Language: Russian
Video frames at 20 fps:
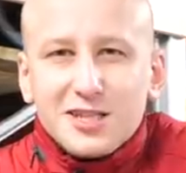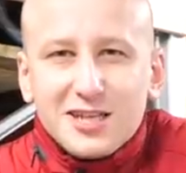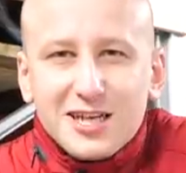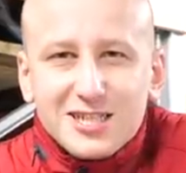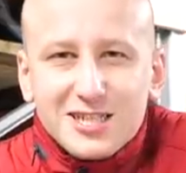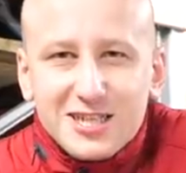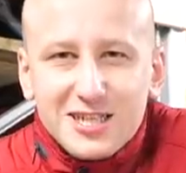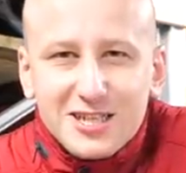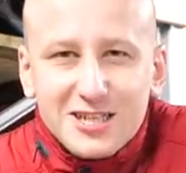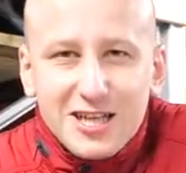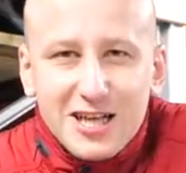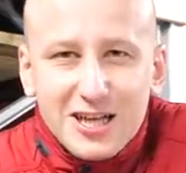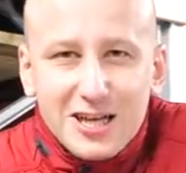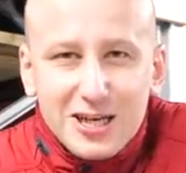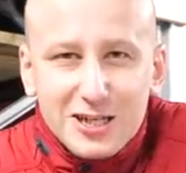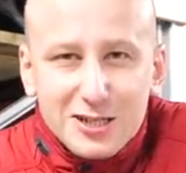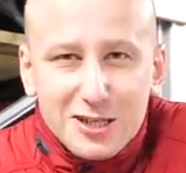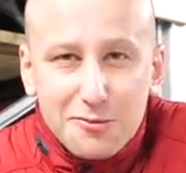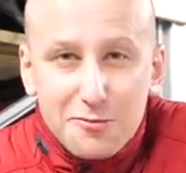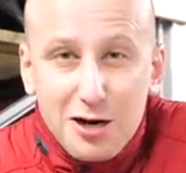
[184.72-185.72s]
мы нашли на
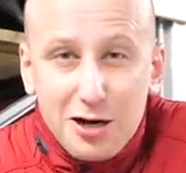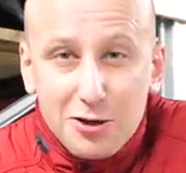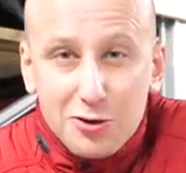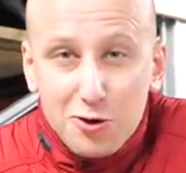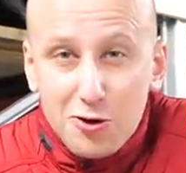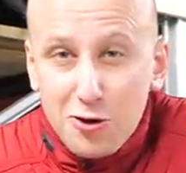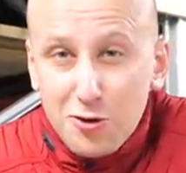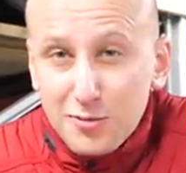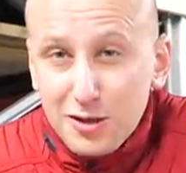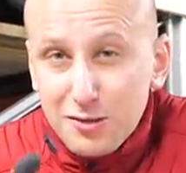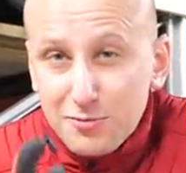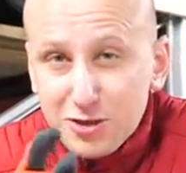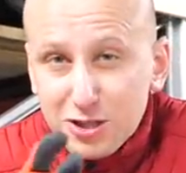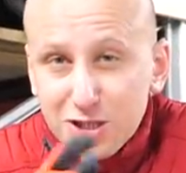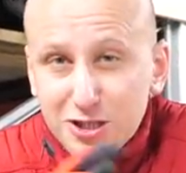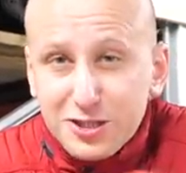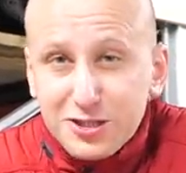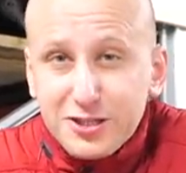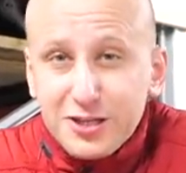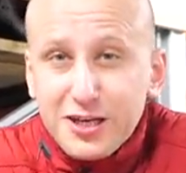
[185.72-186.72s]
нашем огромном
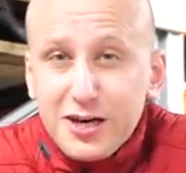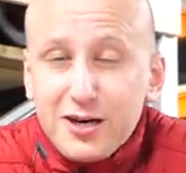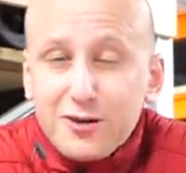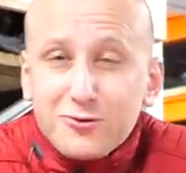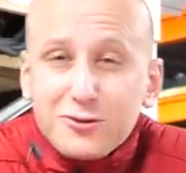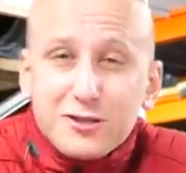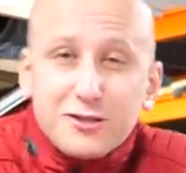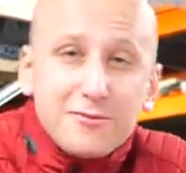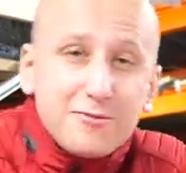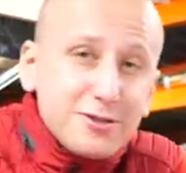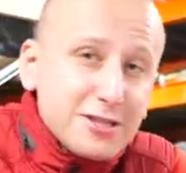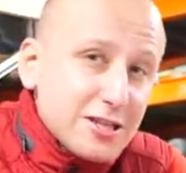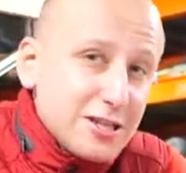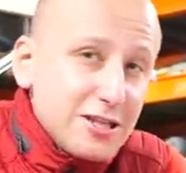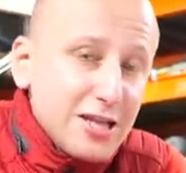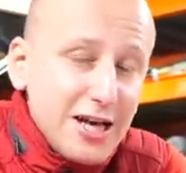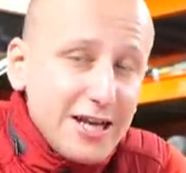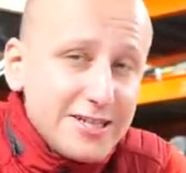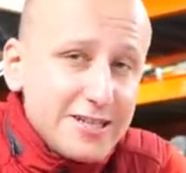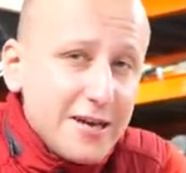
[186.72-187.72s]
шестиярусном
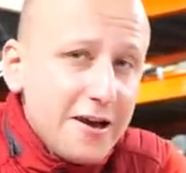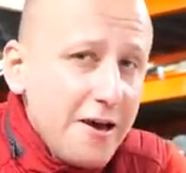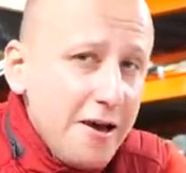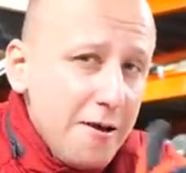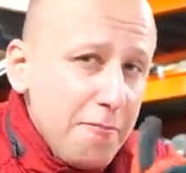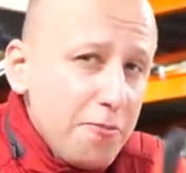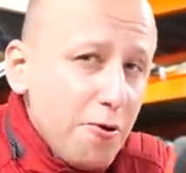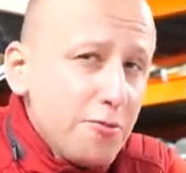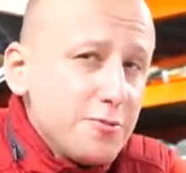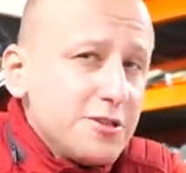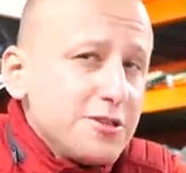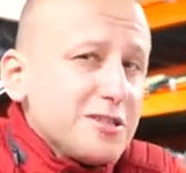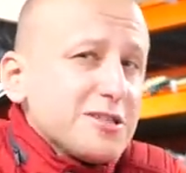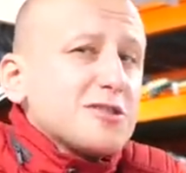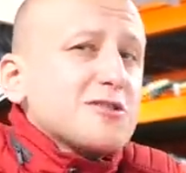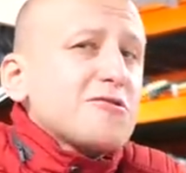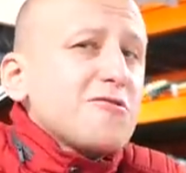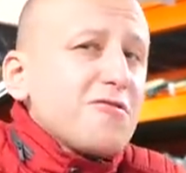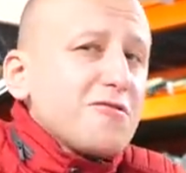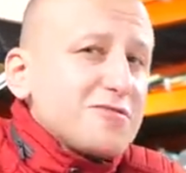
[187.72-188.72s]
складе.
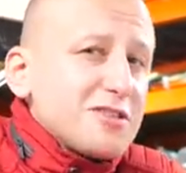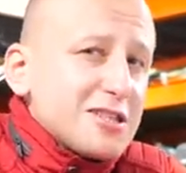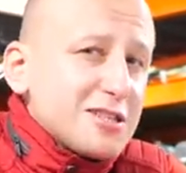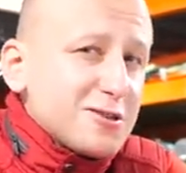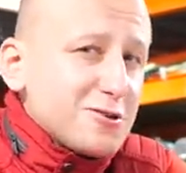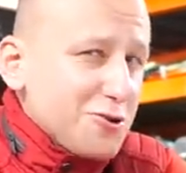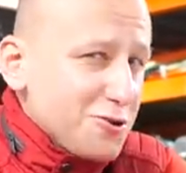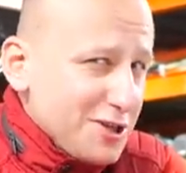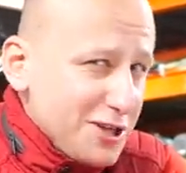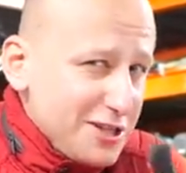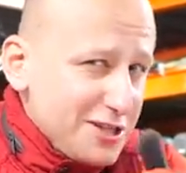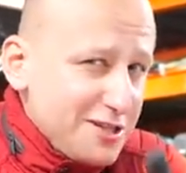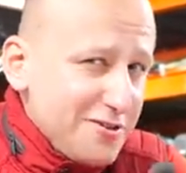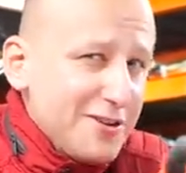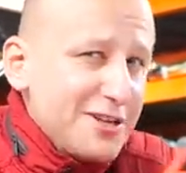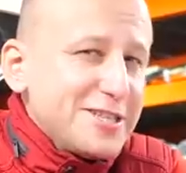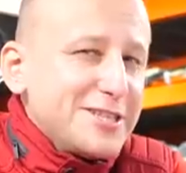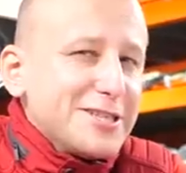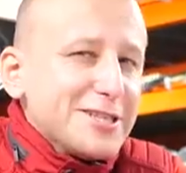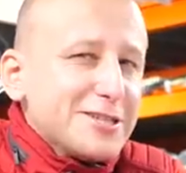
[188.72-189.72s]
Помните, что в «АвтоСтронге»
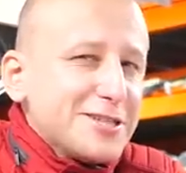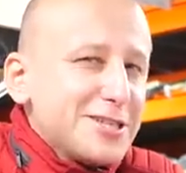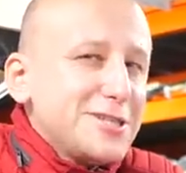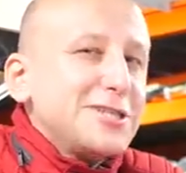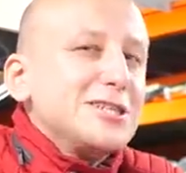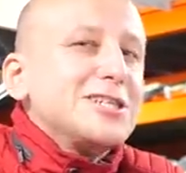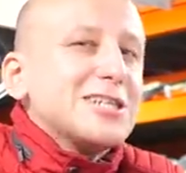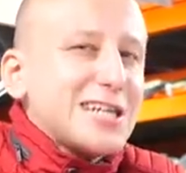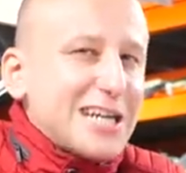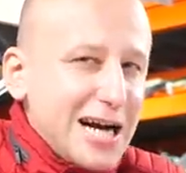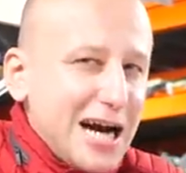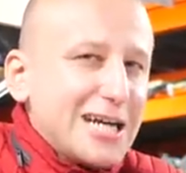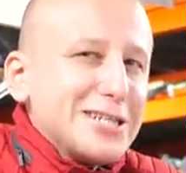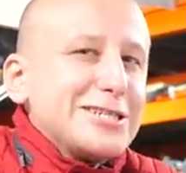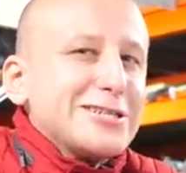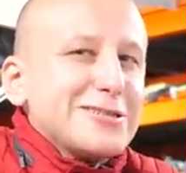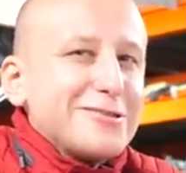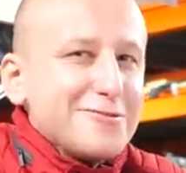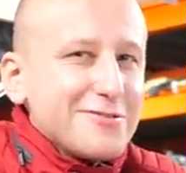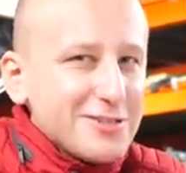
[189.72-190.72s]
200 тысяч
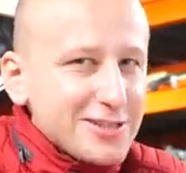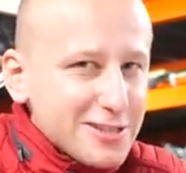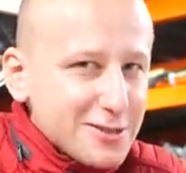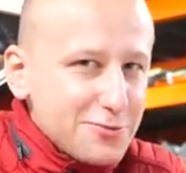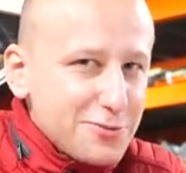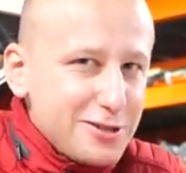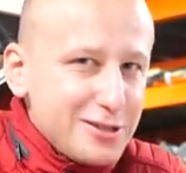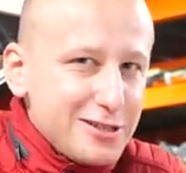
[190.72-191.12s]
качественных